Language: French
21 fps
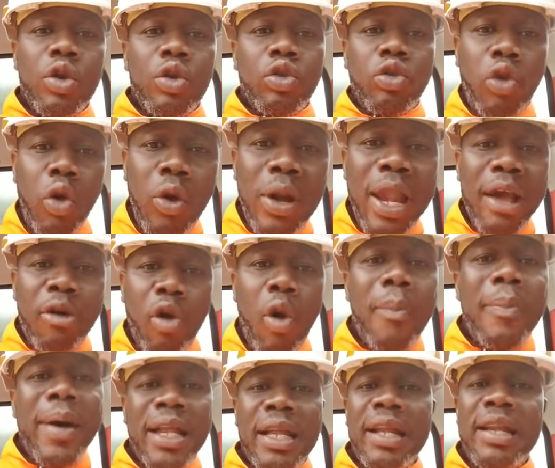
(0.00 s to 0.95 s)
tous les
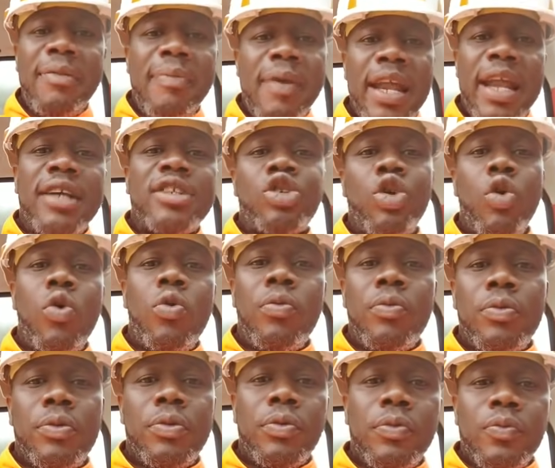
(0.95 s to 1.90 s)
combats de libération
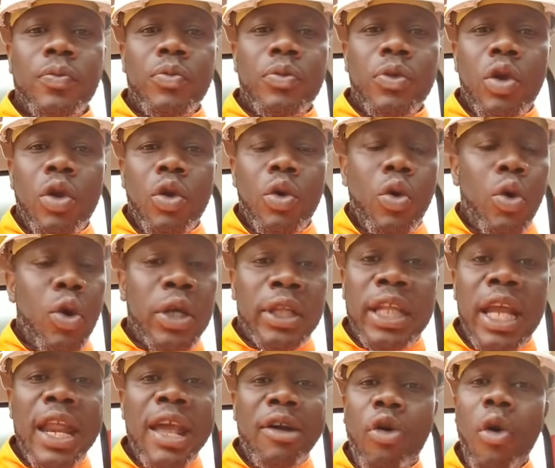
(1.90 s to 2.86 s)
ont été
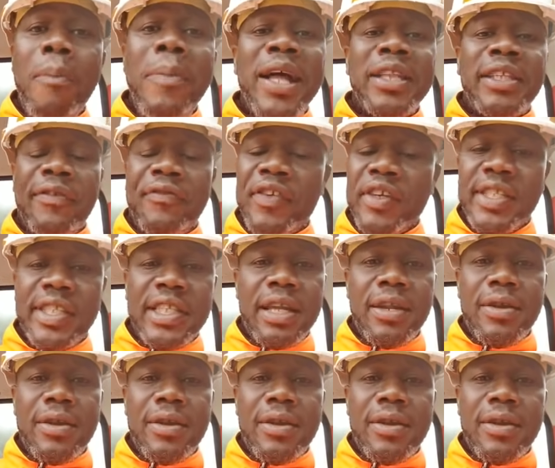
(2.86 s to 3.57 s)
des combats difficiles.